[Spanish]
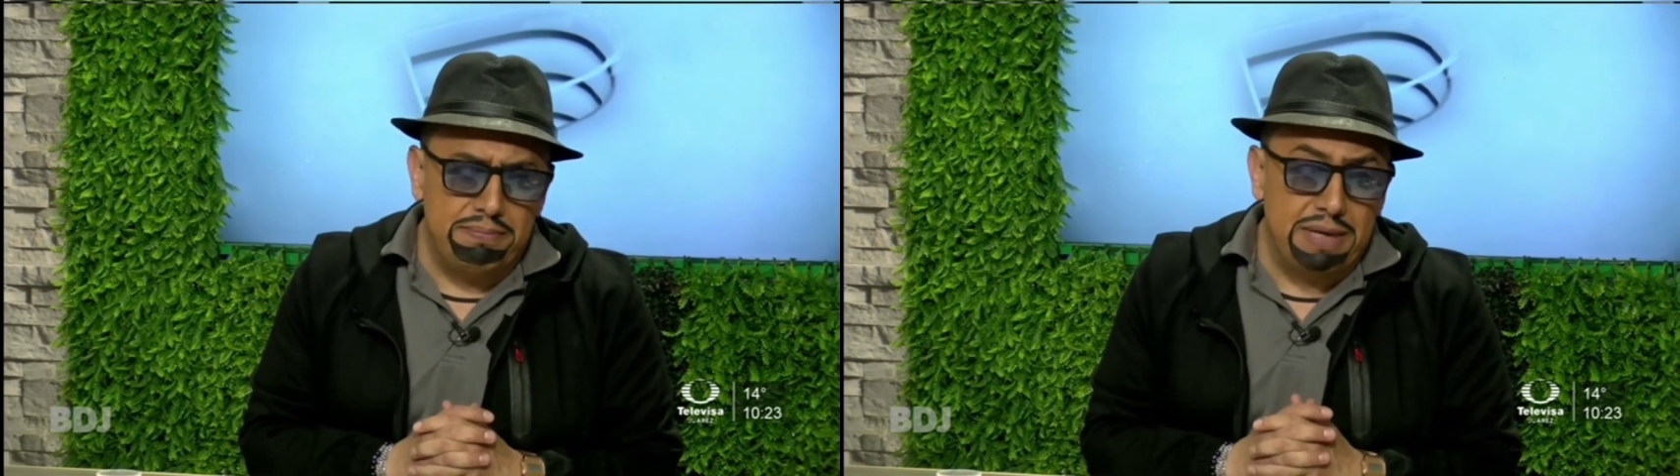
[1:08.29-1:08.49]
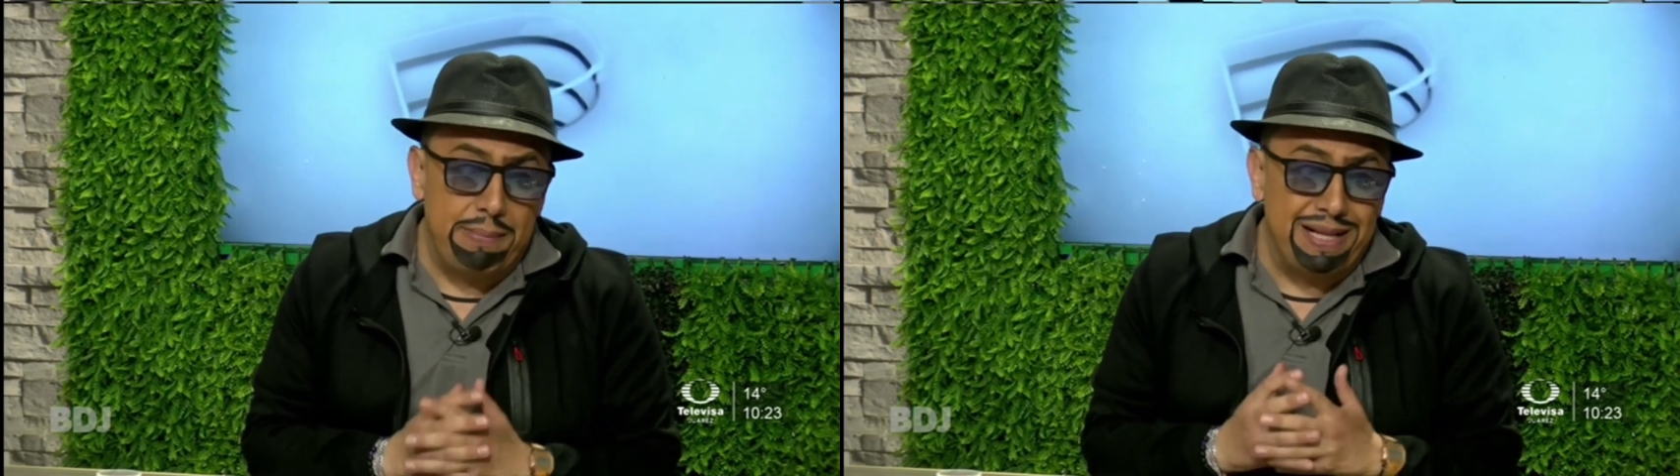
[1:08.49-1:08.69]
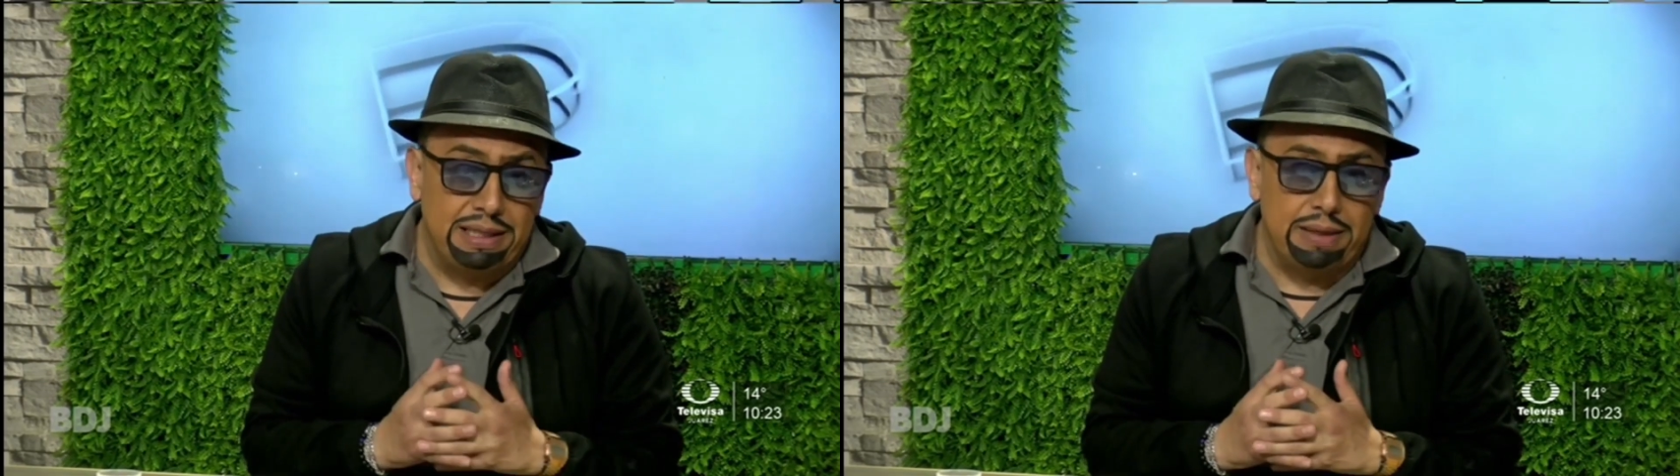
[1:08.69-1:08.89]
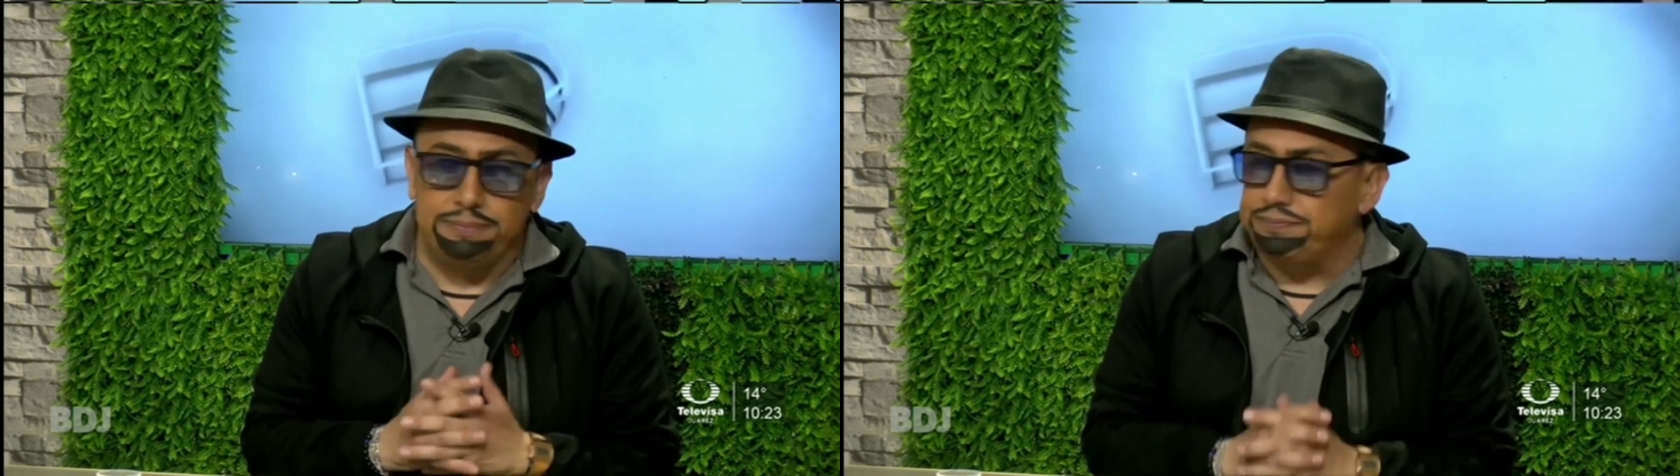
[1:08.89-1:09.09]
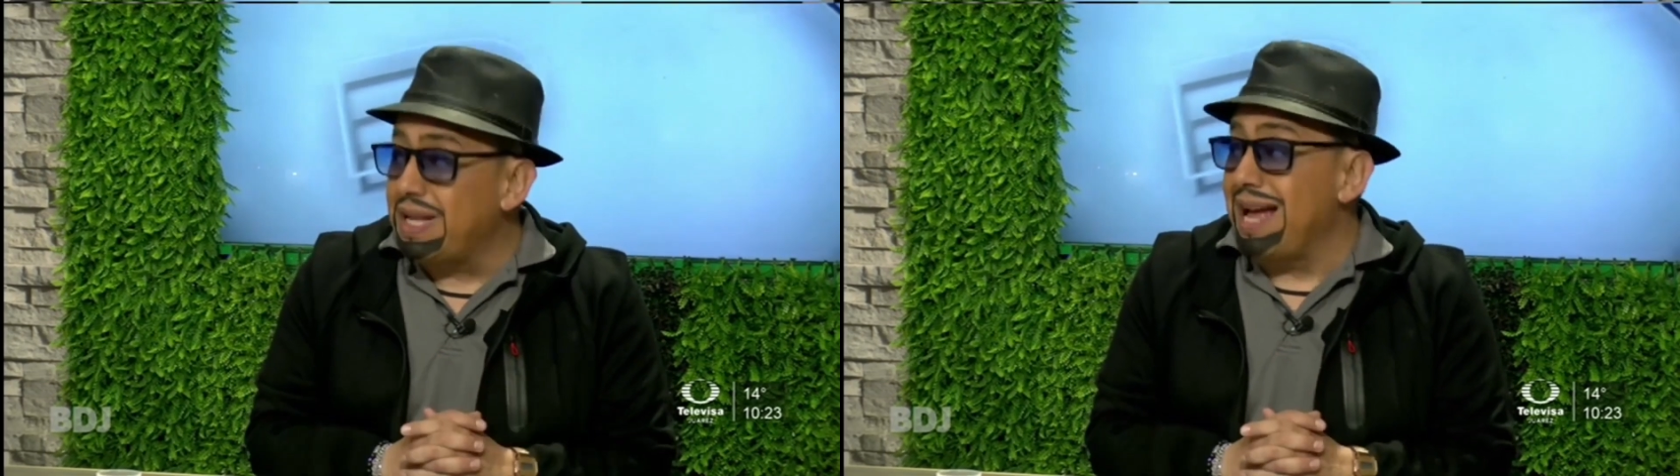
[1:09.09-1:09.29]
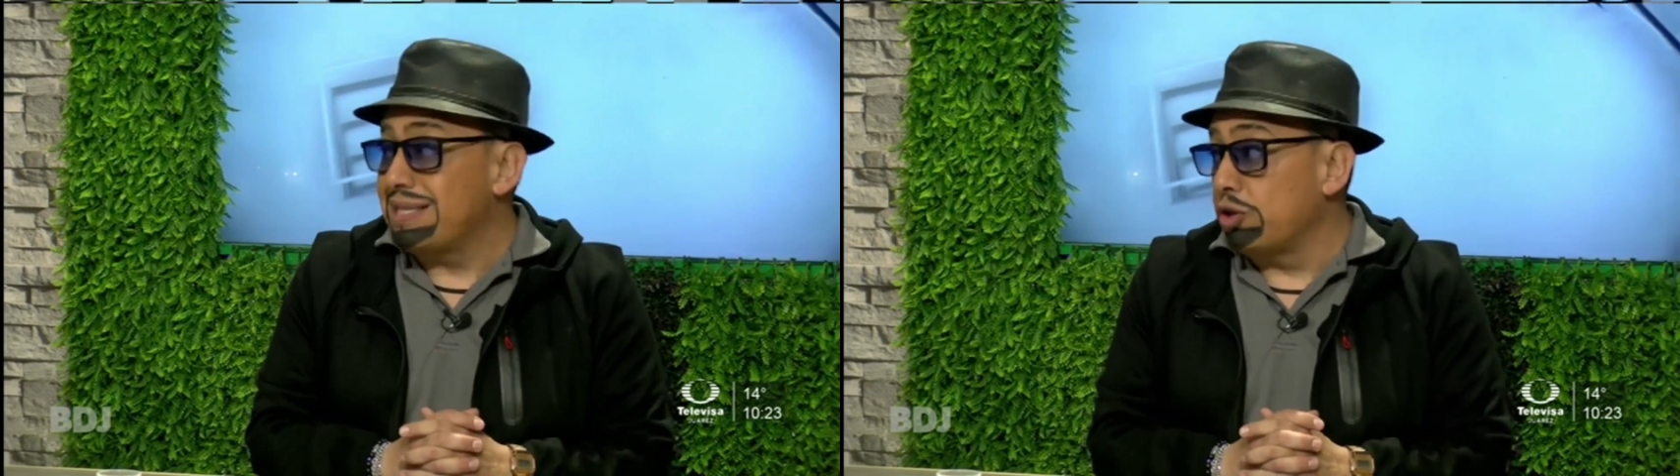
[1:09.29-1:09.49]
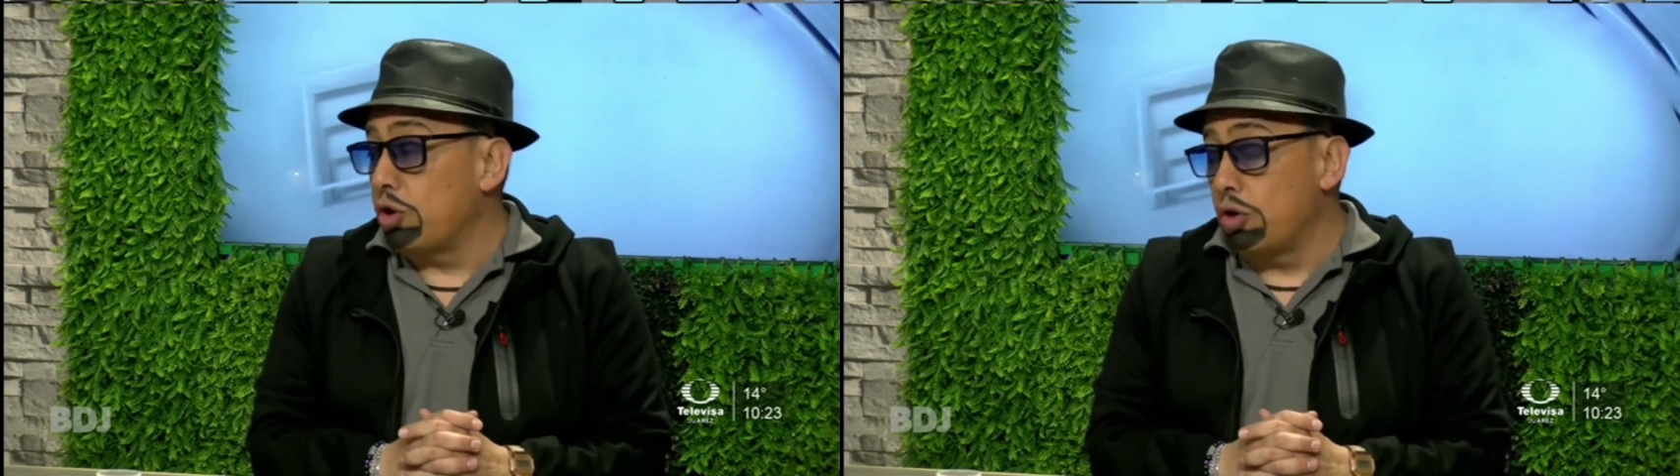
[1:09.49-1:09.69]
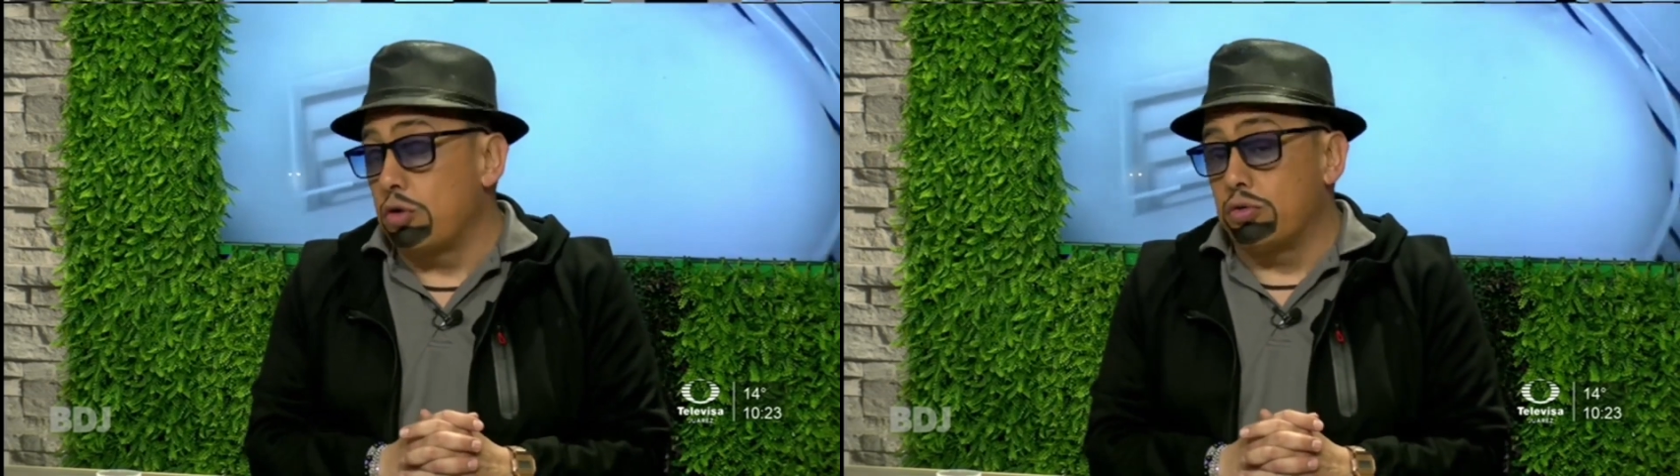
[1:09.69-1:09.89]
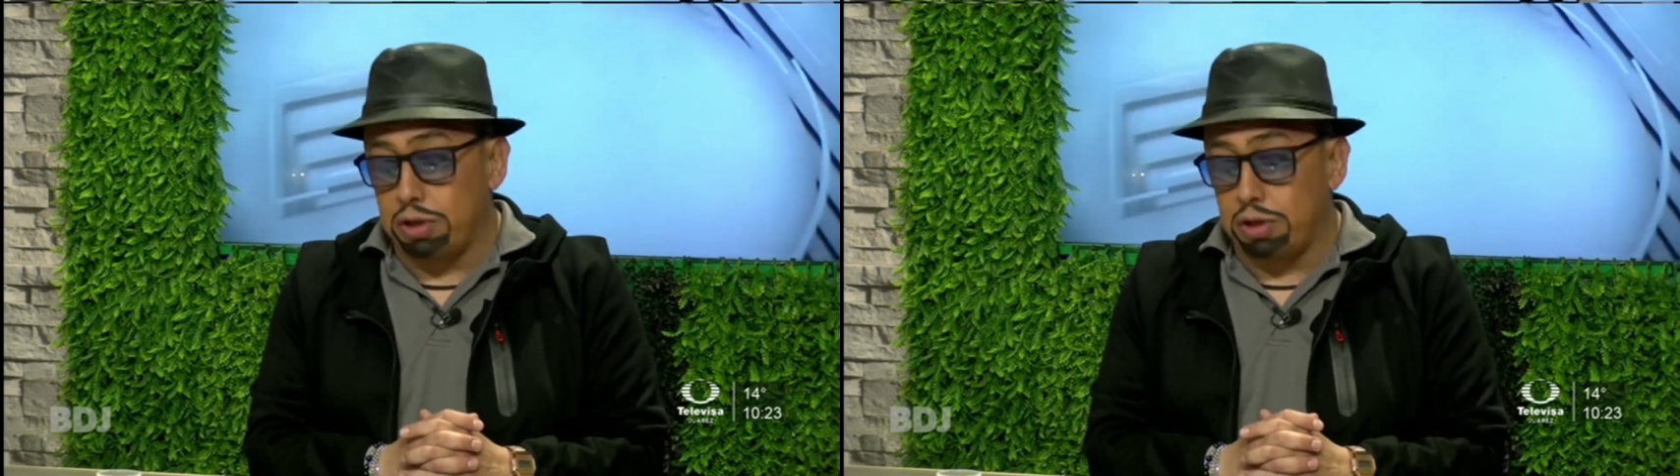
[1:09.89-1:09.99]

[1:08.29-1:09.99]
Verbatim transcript: pues hacen todo lo